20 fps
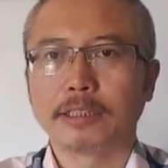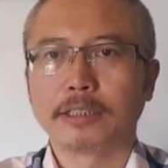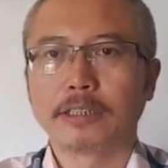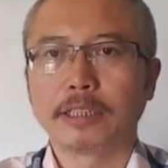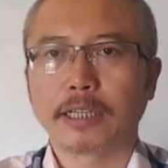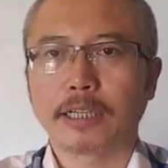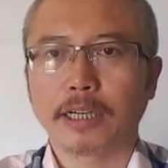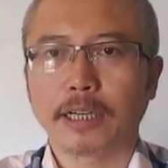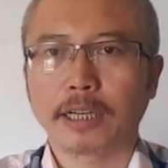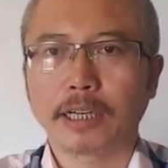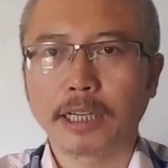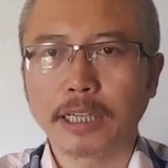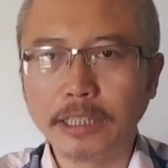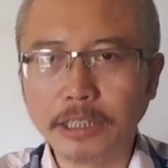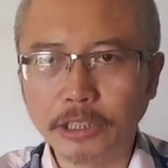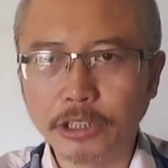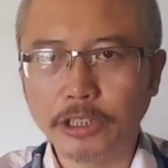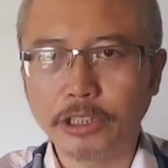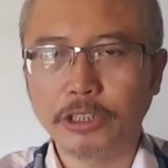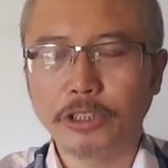这个
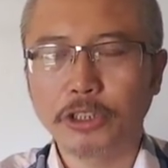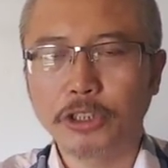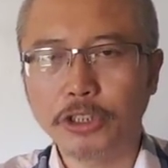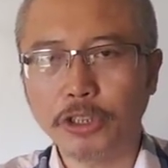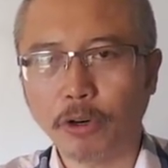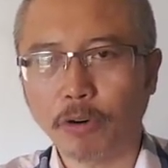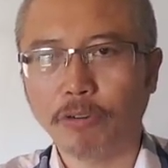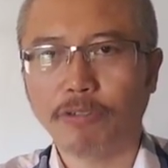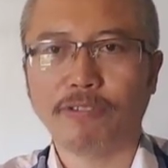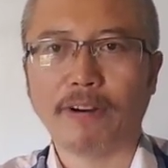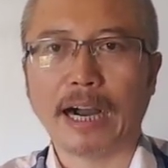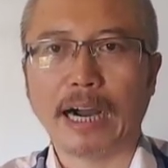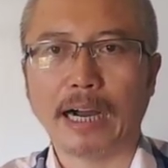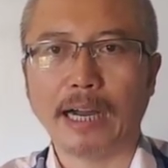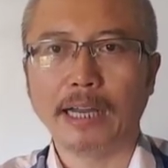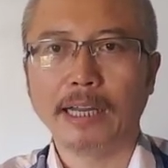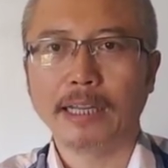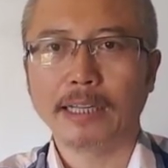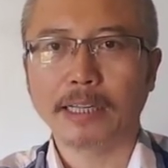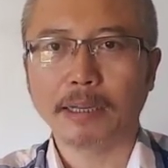跟进效
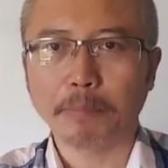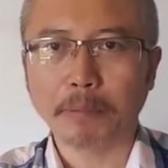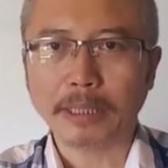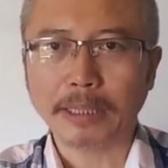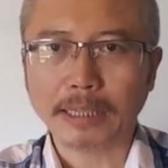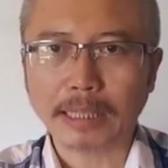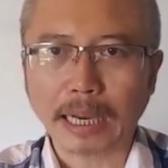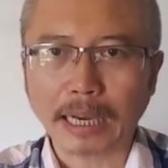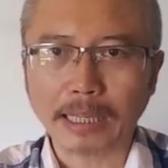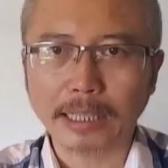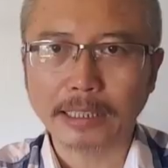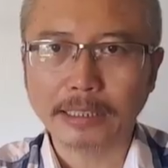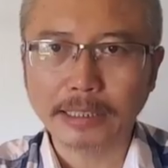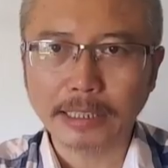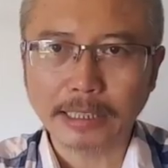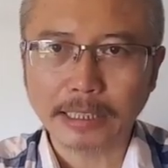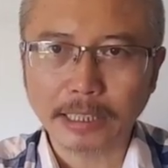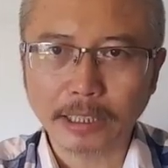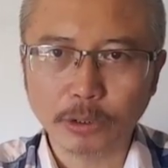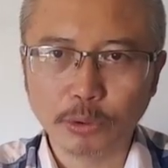法，那么他的
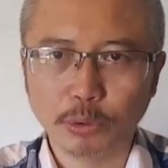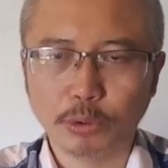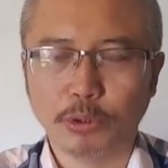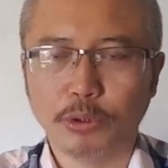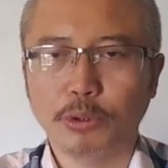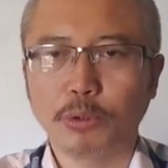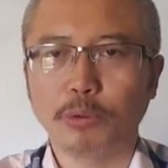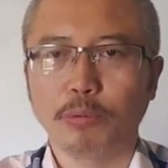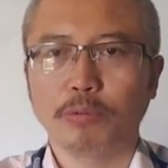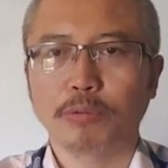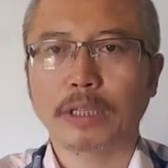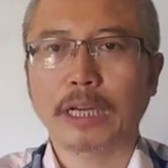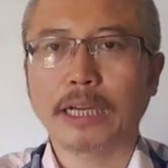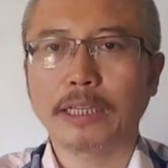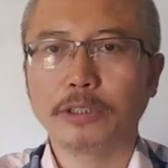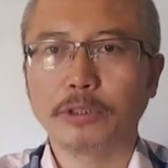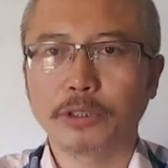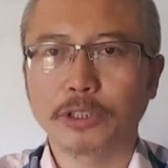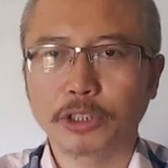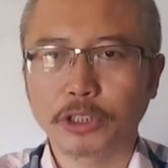这一个举动他
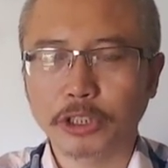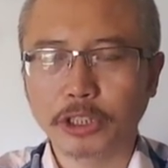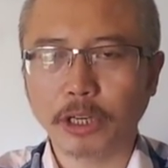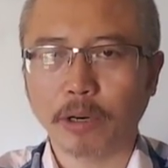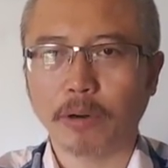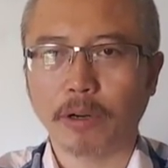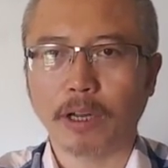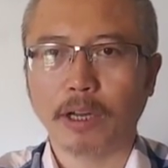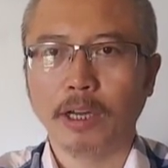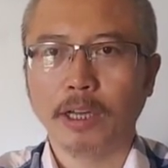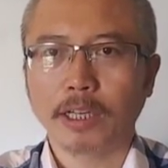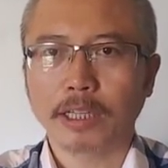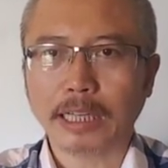就失效了，